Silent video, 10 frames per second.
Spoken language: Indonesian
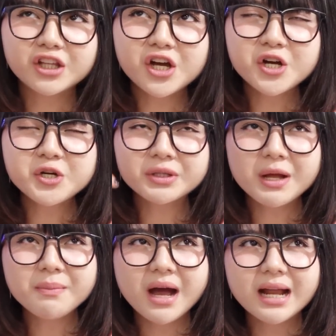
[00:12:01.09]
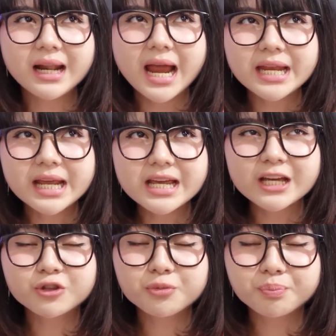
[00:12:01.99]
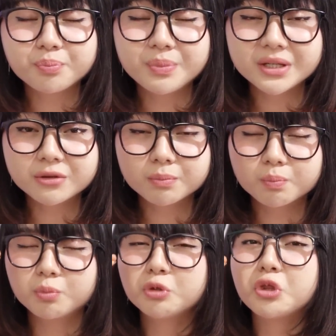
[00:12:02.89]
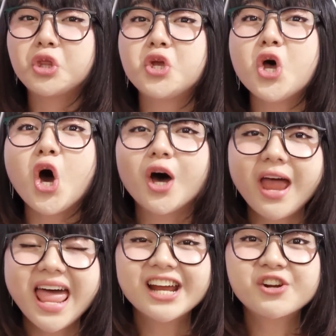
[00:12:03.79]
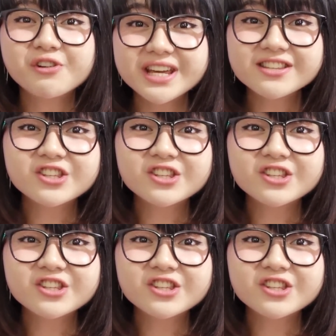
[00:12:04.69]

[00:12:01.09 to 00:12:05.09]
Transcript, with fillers: atau tambahan lainnya yaitu bit butuh green